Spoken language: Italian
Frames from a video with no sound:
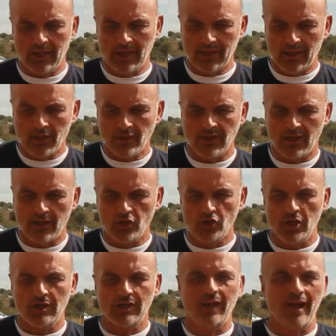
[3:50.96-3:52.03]
la nostra
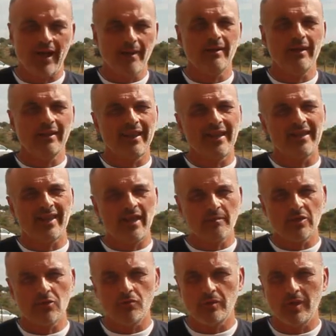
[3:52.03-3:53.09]
ricerca è in larga
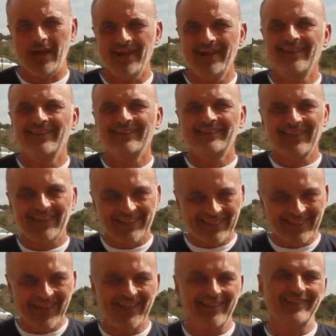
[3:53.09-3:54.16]
misura
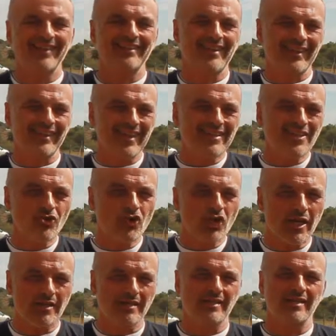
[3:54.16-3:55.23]
dettata dalle
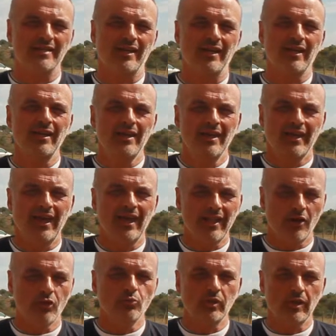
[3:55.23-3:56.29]
esigenze che la
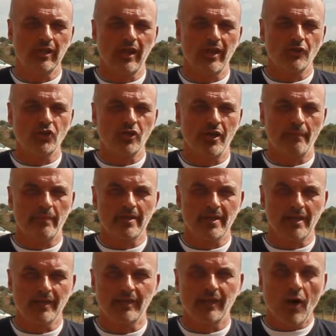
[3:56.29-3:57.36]
comunità ci
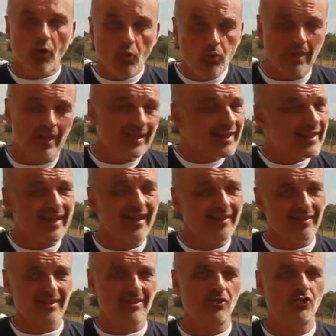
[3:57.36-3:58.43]
rappresenta. Una delle
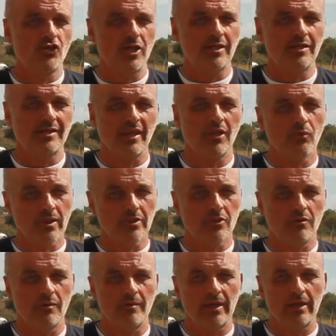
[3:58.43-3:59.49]
grandi esigenze in questo
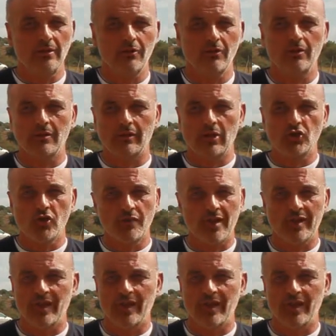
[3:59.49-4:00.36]
momento che ci viene